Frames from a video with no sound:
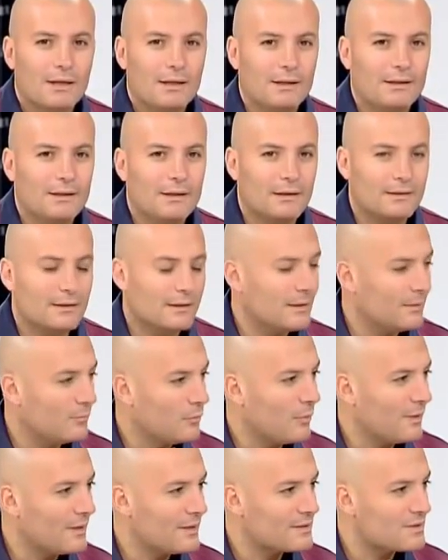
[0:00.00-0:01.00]
العلاقه
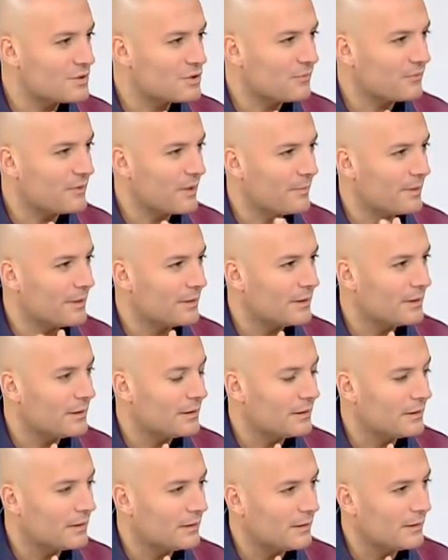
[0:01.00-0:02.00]
المميزه شفتها بين
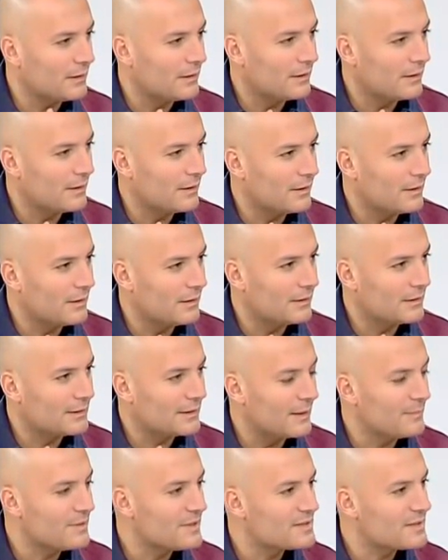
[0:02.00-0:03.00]

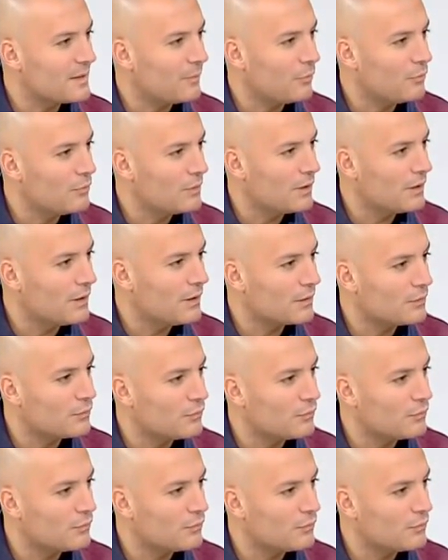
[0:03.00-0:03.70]
التلاميذ تبعولك